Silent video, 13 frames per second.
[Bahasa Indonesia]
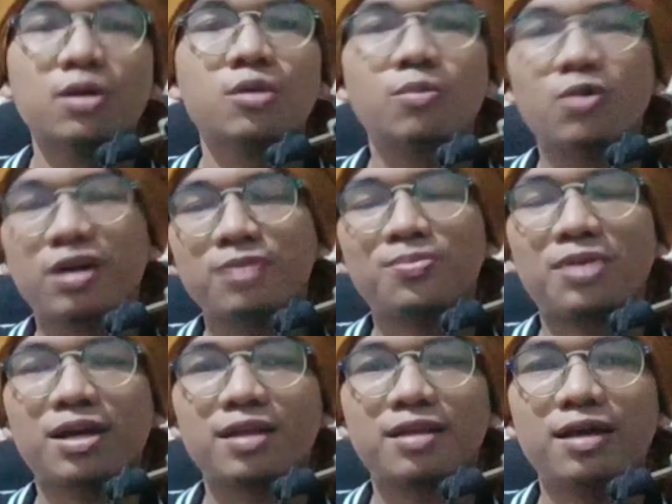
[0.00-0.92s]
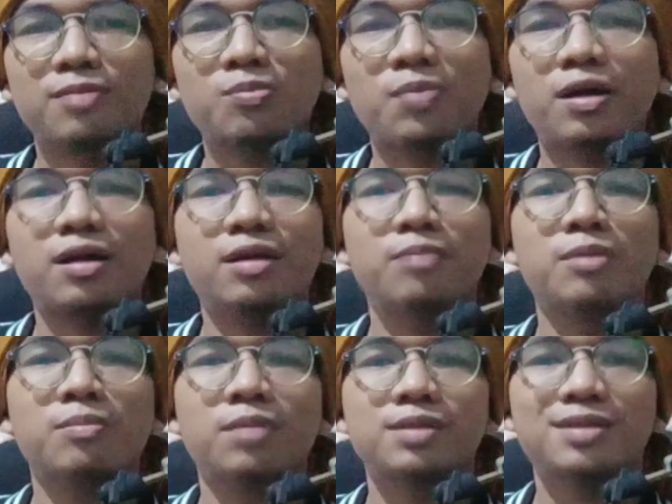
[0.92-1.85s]
bukan perkataan para
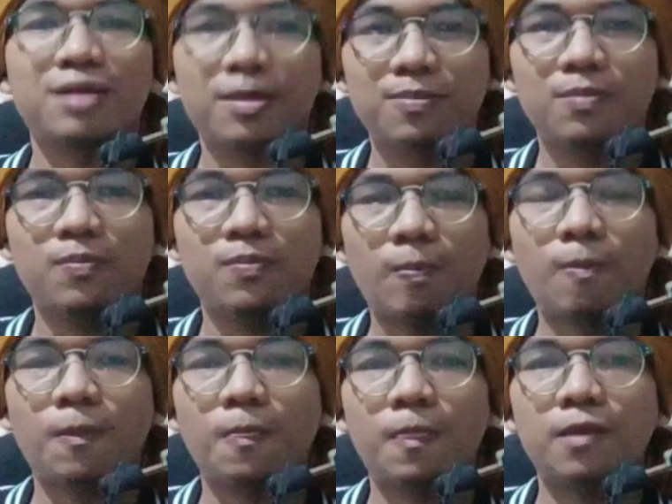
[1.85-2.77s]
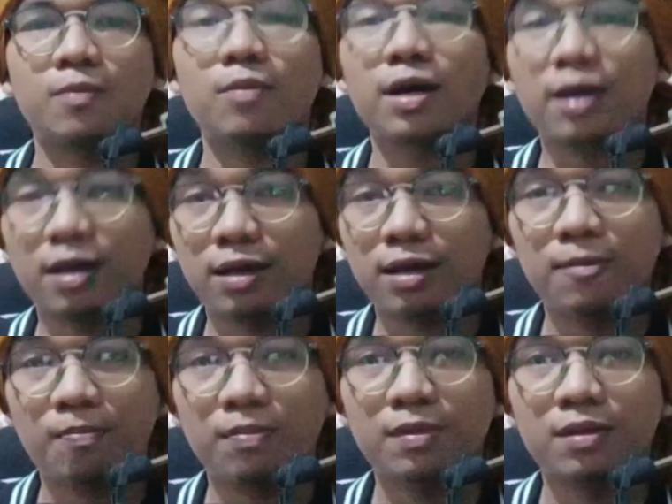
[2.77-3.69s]
imam mazhab.
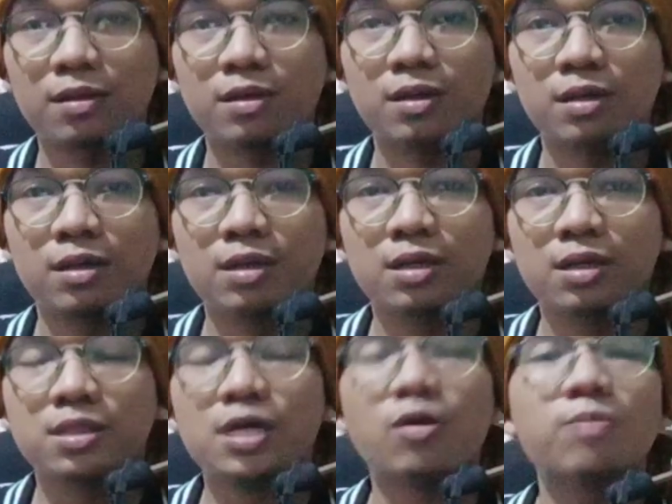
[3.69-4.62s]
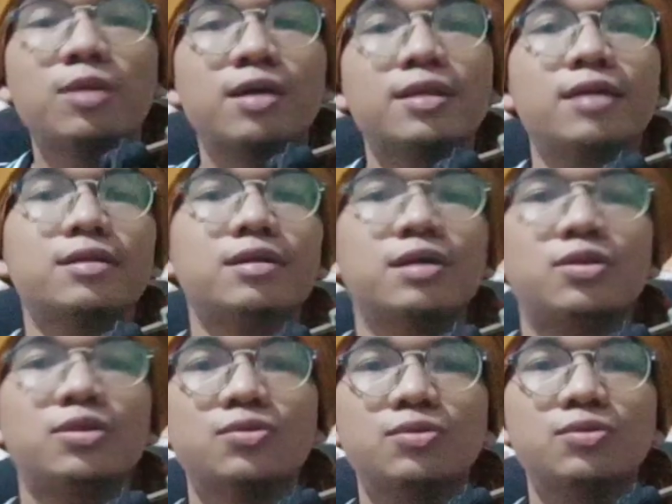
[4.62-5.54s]
Maka Jawablah dalil
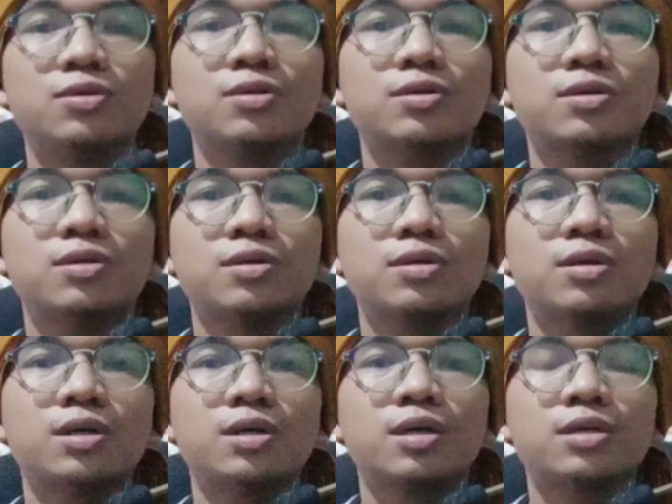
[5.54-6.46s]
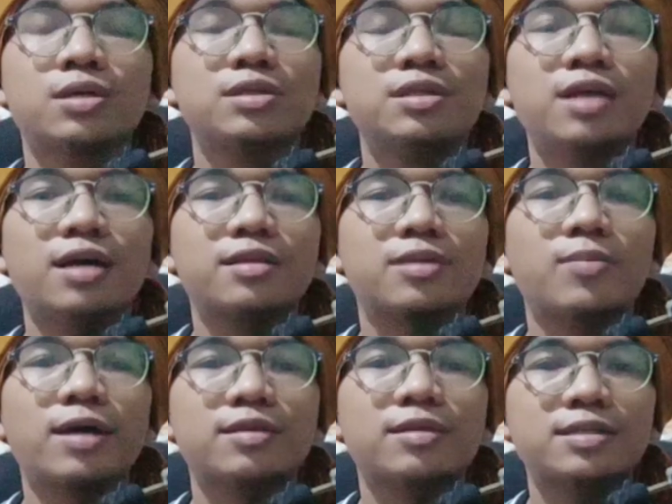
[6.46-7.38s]
itu tidak
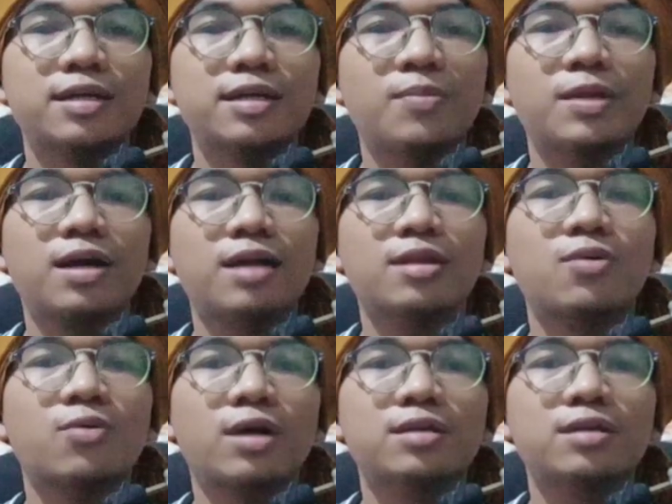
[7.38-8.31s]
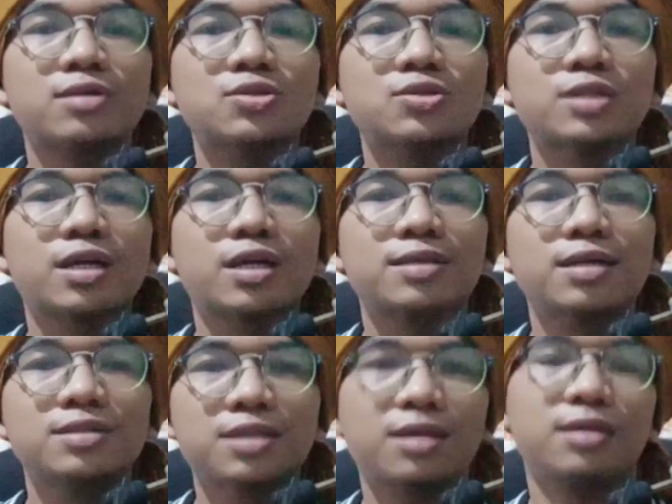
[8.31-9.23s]
terbatas hanya pada Al-Quran dan Sunnah
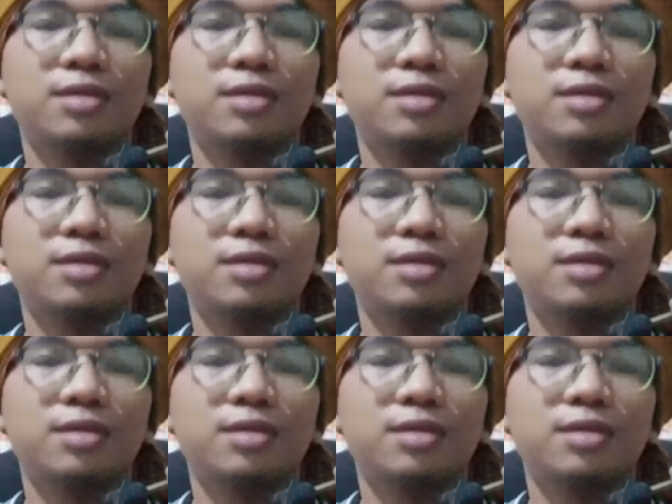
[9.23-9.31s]
saja,